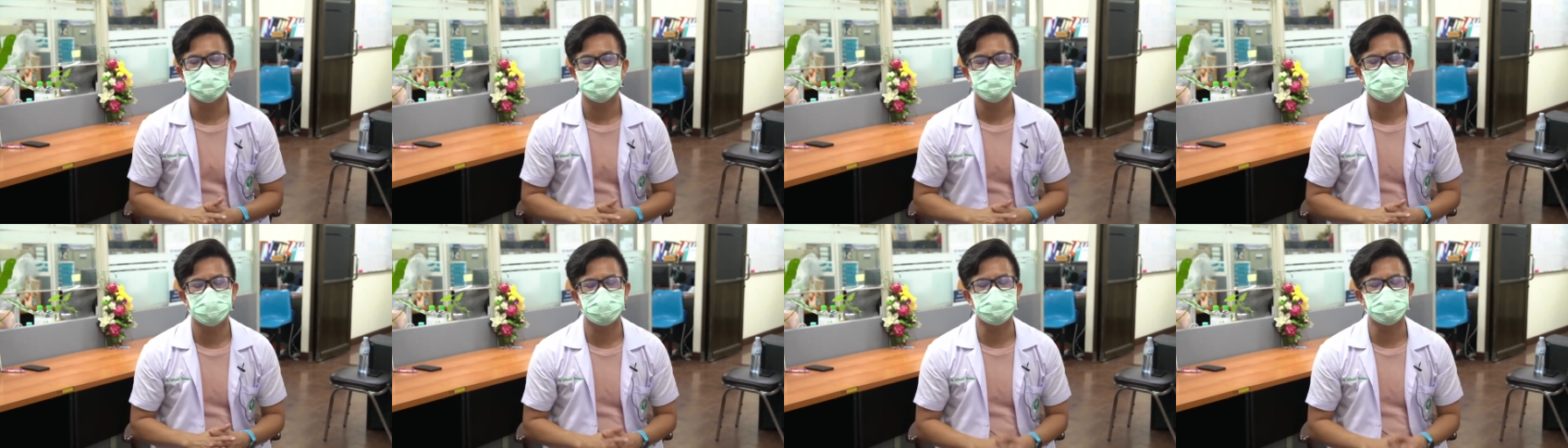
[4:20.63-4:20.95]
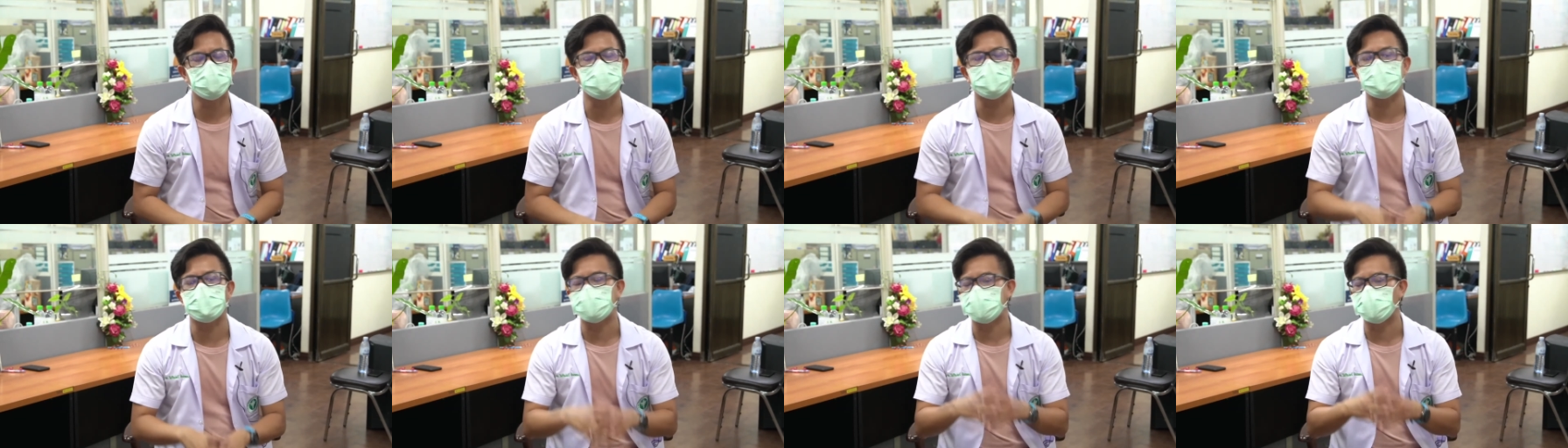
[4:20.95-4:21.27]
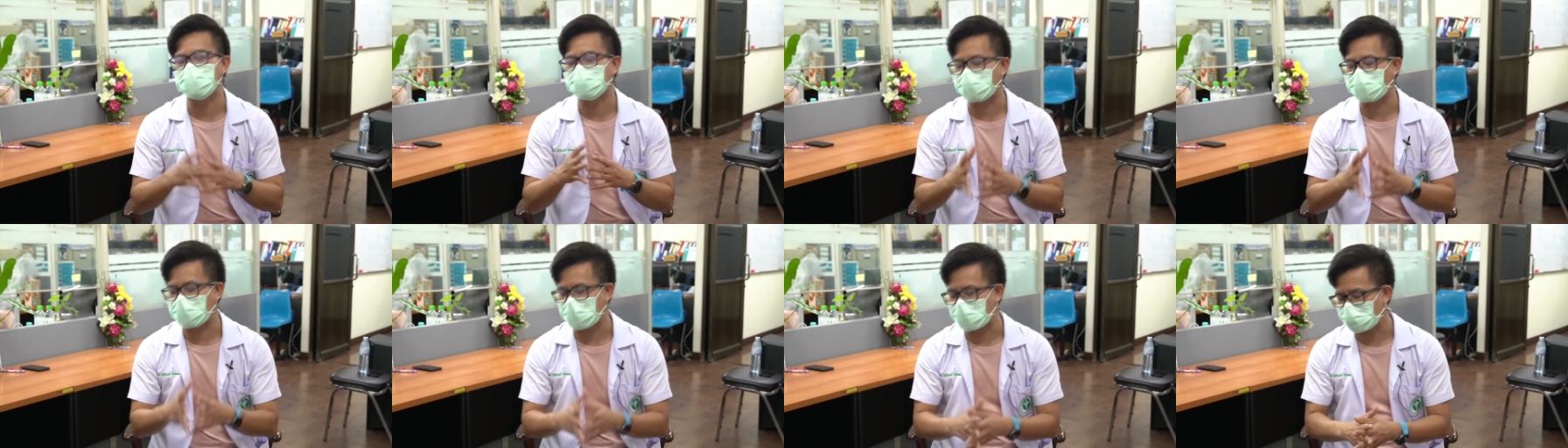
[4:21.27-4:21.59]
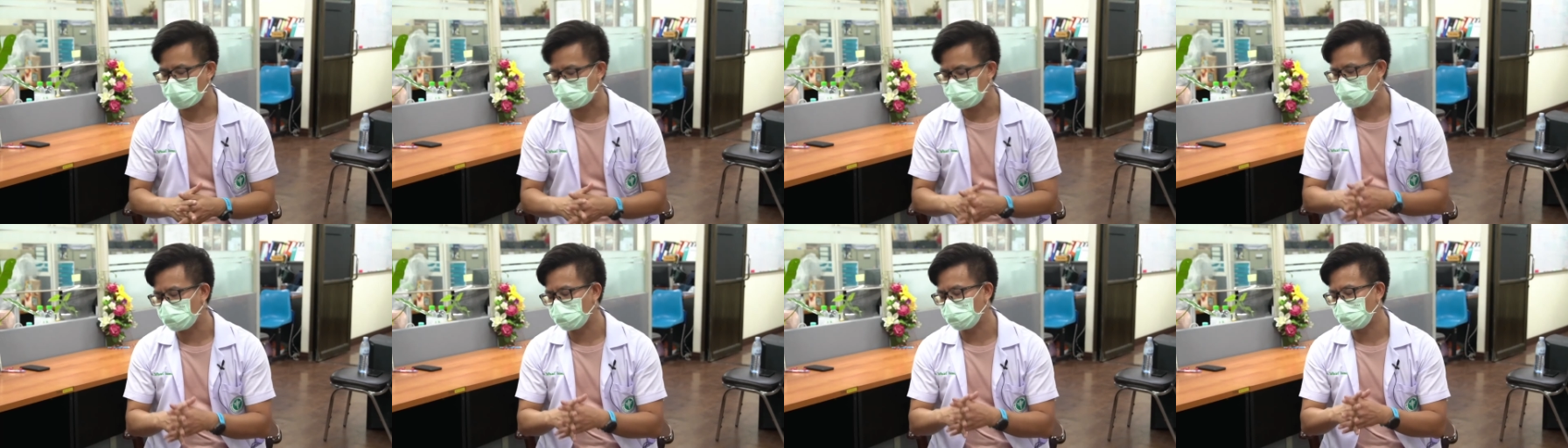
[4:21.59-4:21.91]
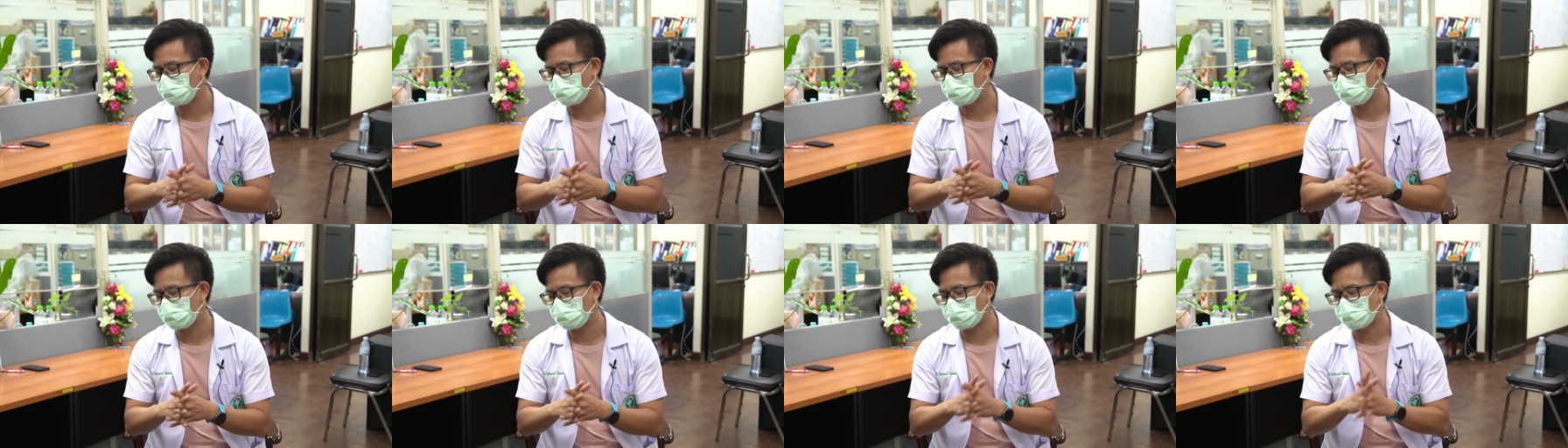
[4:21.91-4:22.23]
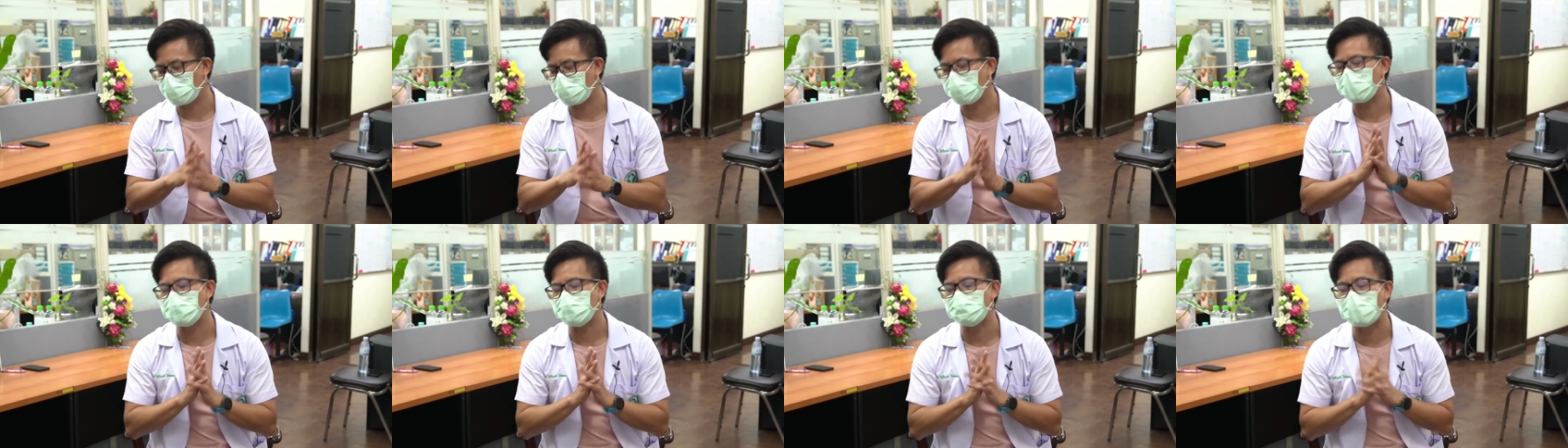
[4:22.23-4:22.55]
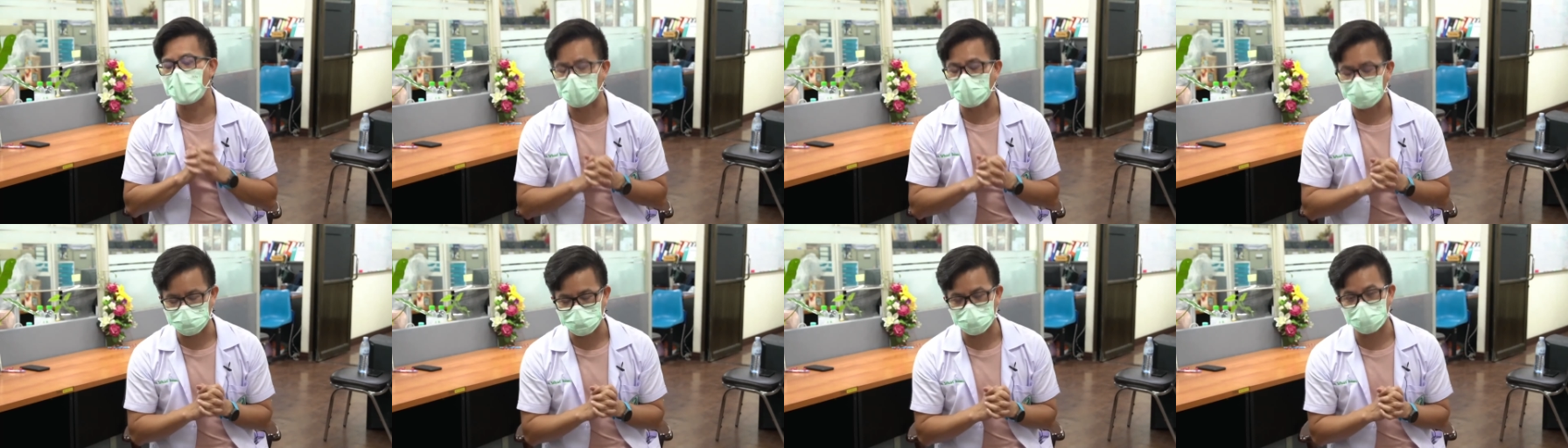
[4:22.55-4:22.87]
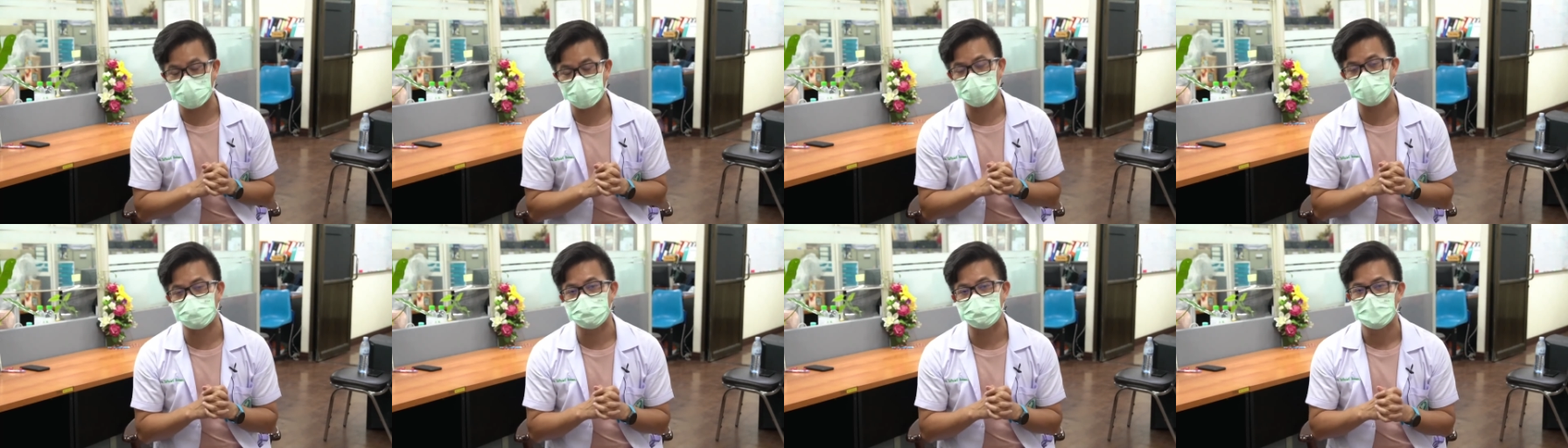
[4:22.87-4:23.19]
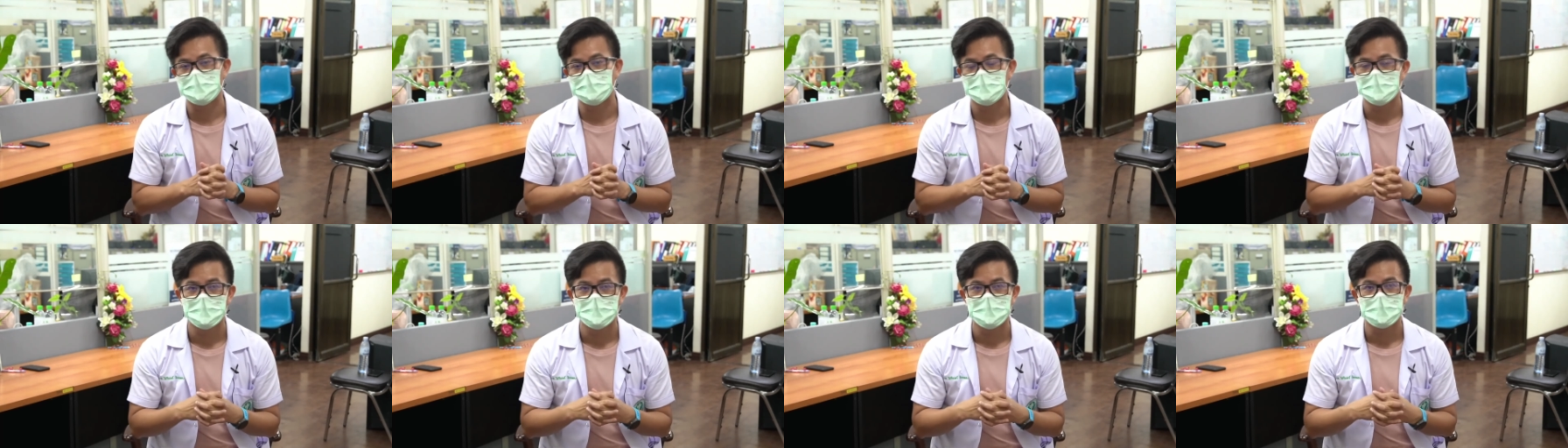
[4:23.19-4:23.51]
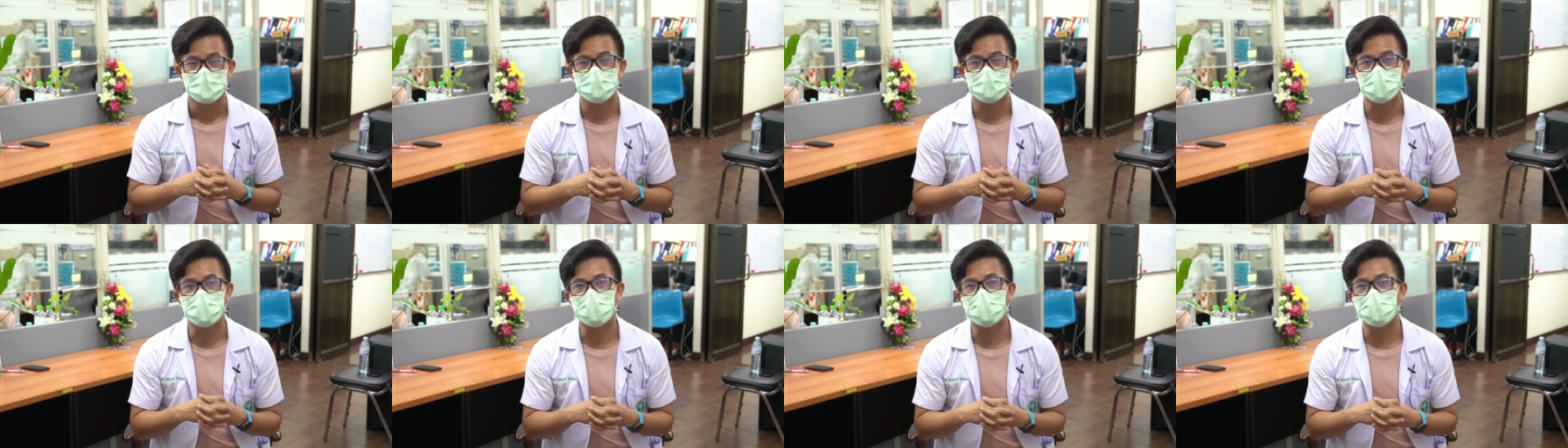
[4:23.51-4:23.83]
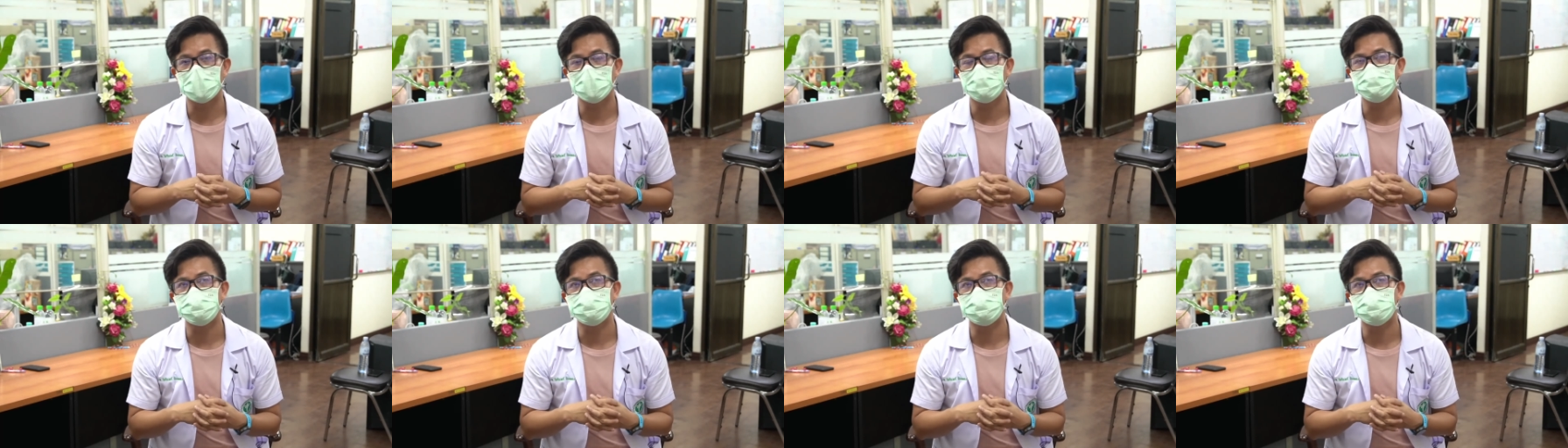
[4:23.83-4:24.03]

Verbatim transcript: ประสบกับเหตุการณ์โรคระบาดอย่างนี้นะครับ ก็